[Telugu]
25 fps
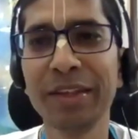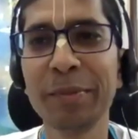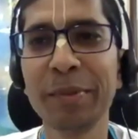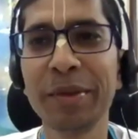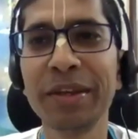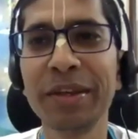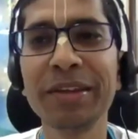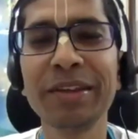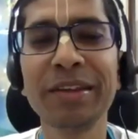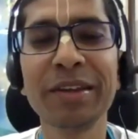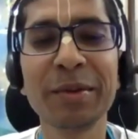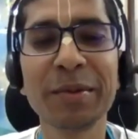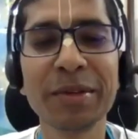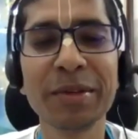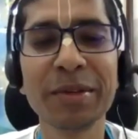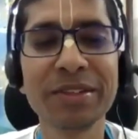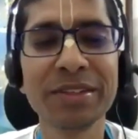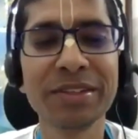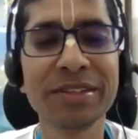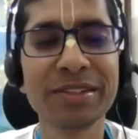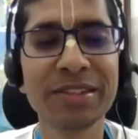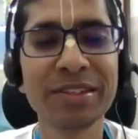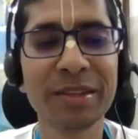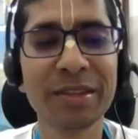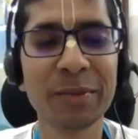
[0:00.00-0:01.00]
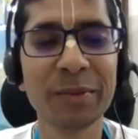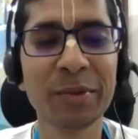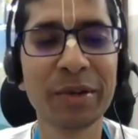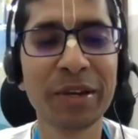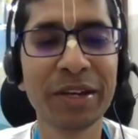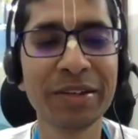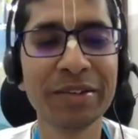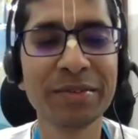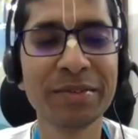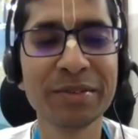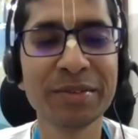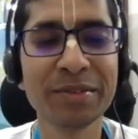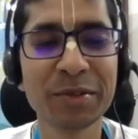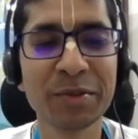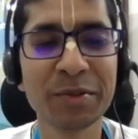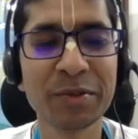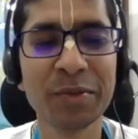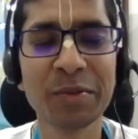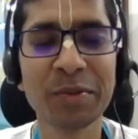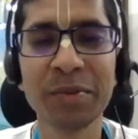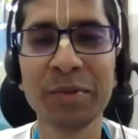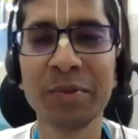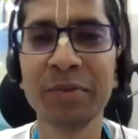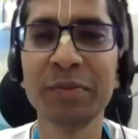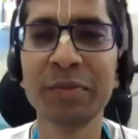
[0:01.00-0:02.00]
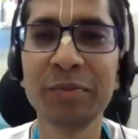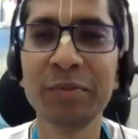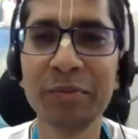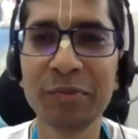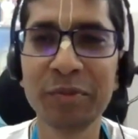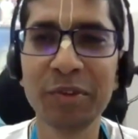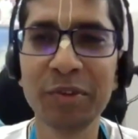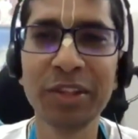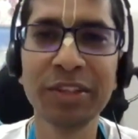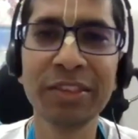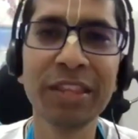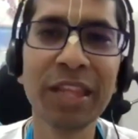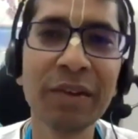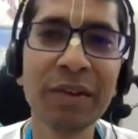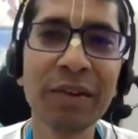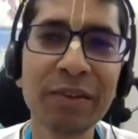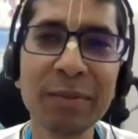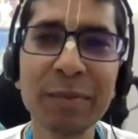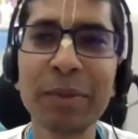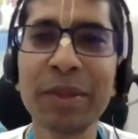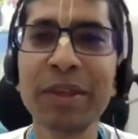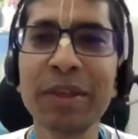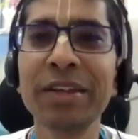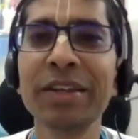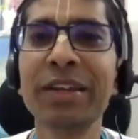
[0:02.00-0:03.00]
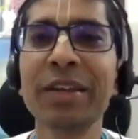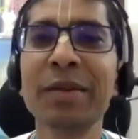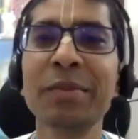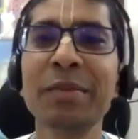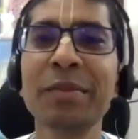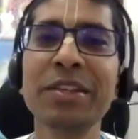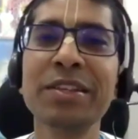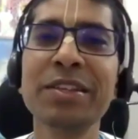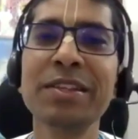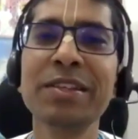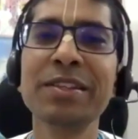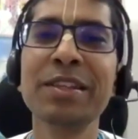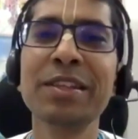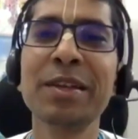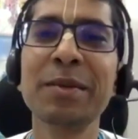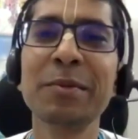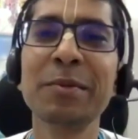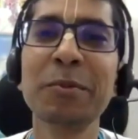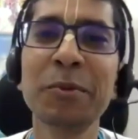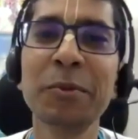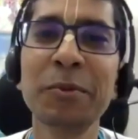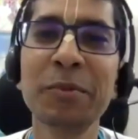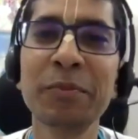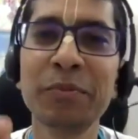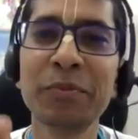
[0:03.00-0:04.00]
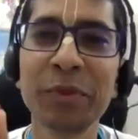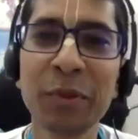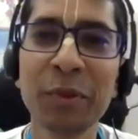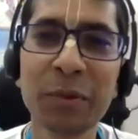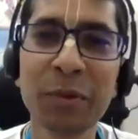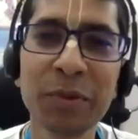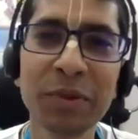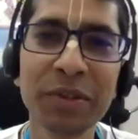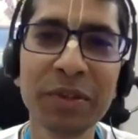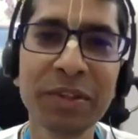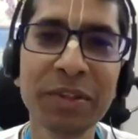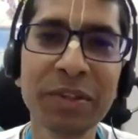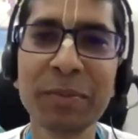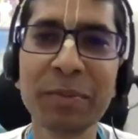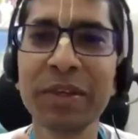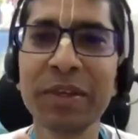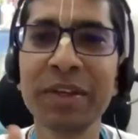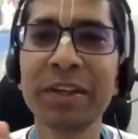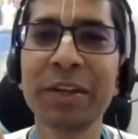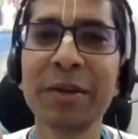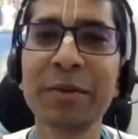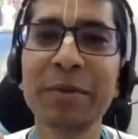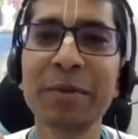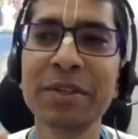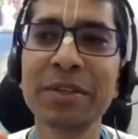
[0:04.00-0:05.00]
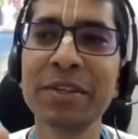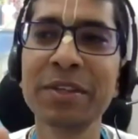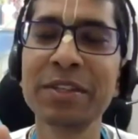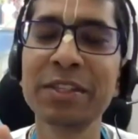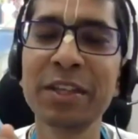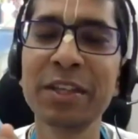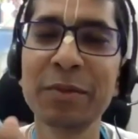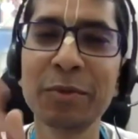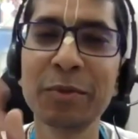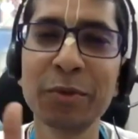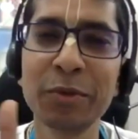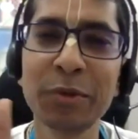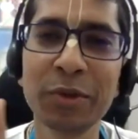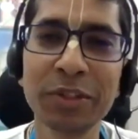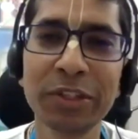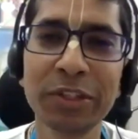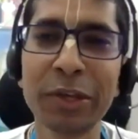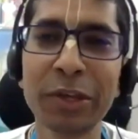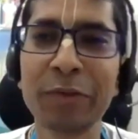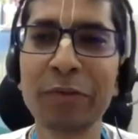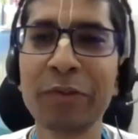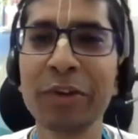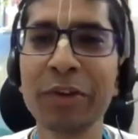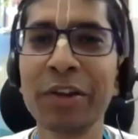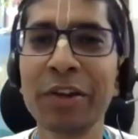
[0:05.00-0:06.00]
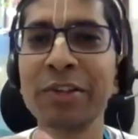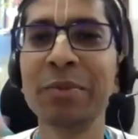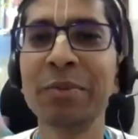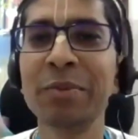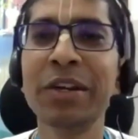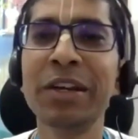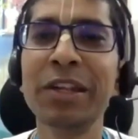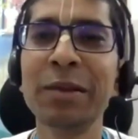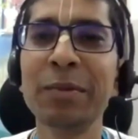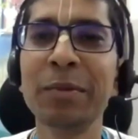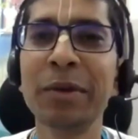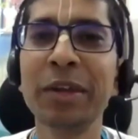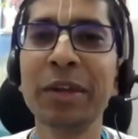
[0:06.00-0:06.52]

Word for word: పరిక్రమ చేస్తాము రైట్ సో బృందావన్ పరిక్రమ చేస్తాము గోవర్ధన్ పరిక్రమ చేస్తాము కొందరు వ్రజమండల్